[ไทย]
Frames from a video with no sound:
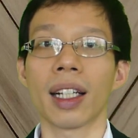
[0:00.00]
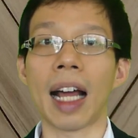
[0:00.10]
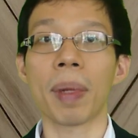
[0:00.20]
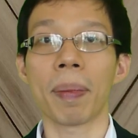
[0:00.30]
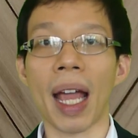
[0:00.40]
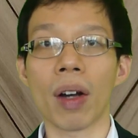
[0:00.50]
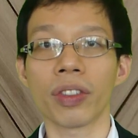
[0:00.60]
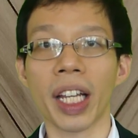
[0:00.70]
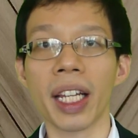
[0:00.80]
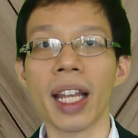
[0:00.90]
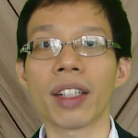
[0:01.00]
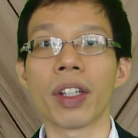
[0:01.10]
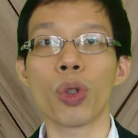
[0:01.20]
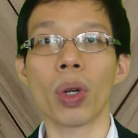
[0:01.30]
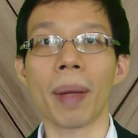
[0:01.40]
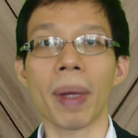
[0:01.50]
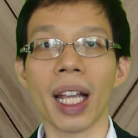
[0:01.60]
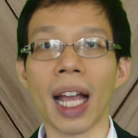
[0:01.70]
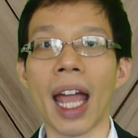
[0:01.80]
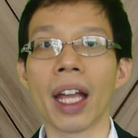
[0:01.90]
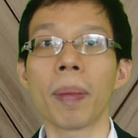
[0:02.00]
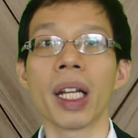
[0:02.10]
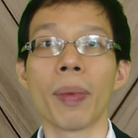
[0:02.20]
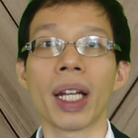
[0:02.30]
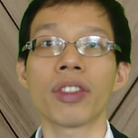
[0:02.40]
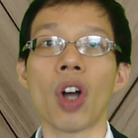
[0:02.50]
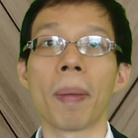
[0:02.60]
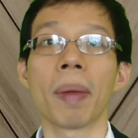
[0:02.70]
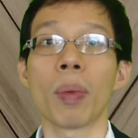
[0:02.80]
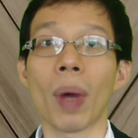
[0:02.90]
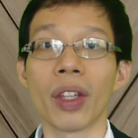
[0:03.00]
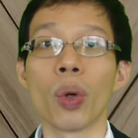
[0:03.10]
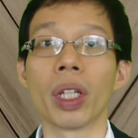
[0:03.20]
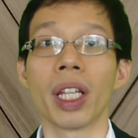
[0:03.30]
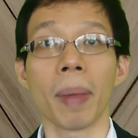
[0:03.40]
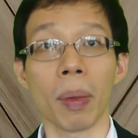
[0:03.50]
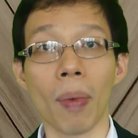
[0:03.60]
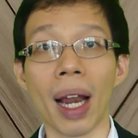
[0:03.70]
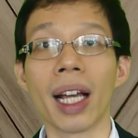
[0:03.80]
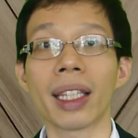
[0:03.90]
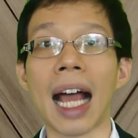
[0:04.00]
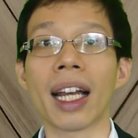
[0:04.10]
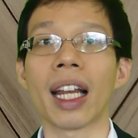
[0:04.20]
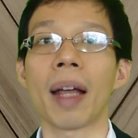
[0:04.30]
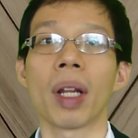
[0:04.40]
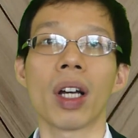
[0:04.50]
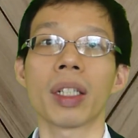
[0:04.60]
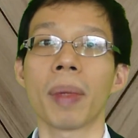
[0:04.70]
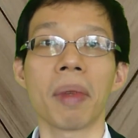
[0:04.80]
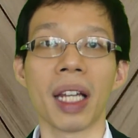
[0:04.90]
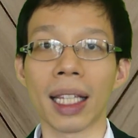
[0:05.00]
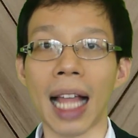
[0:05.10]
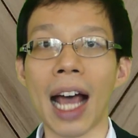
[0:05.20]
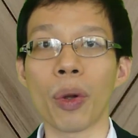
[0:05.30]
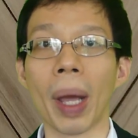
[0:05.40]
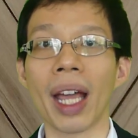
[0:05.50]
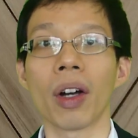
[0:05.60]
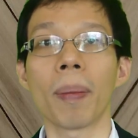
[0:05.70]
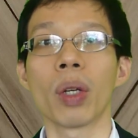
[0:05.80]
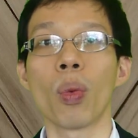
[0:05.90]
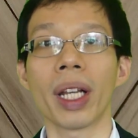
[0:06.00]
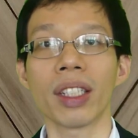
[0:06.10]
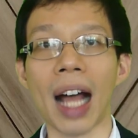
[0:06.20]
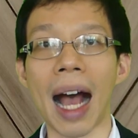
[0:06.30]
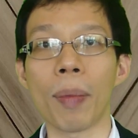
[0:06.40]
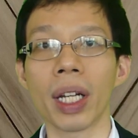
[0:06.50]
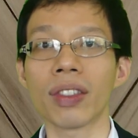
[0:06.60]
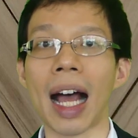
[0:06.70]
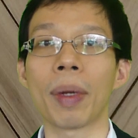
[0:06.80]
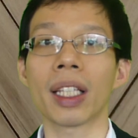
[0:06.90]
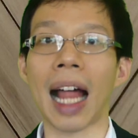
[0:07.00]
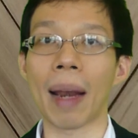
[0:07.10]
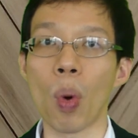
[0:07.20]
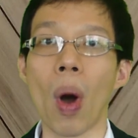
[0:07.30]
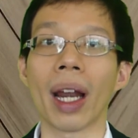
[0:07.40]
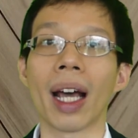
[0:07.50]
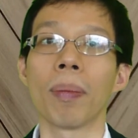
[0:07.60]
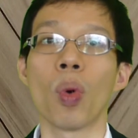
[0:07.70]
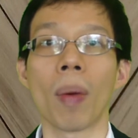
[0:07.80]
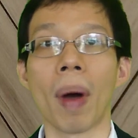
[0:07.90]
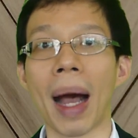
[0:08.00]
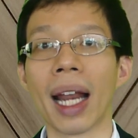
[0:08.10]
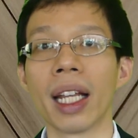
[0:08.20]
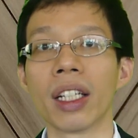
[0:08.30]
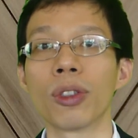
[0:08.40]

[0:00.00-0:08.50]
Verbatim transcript: การเปลี่ยนแปลงของเซตอินเด็กซ์ในช่วงนั้นเป็นยังไง ก็พอดีวันที่2มันเป็นวันหยุดที่เป็นวันเลือกตั้งดังนั้นมันก็จะไม่มี Data ถูกไหมเราก็มาดูวันที่ 3 วันที่3เนี่ยตลาดบวกนะครับบวกประมาณ